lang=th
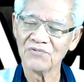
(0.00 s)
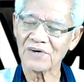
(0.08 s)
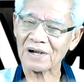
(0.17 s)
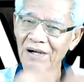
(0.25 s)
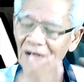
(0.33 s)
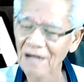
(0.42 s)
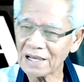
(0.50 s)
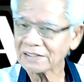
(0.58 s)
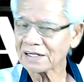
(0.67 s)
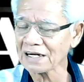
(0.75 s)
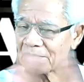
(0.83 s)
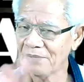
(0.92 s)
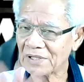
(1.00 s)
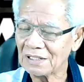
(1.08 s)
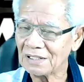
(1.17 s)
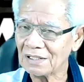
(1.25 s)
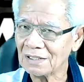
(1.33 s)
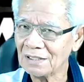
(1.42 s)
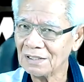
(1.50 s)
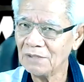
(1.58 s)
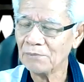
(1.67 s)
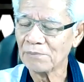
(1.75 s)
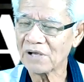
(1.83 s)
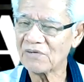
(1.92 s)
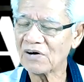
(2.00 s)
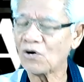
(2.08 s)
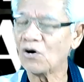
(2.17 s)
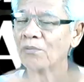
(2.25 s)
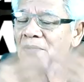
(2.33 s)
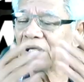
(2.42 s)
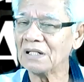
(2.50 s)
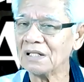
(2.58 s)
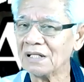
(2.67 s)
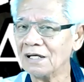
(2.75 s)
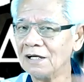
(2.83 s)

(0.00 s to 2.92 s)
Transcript: ฝันร้ายจะกลายเป็นดีแปลว่าของไม่ดี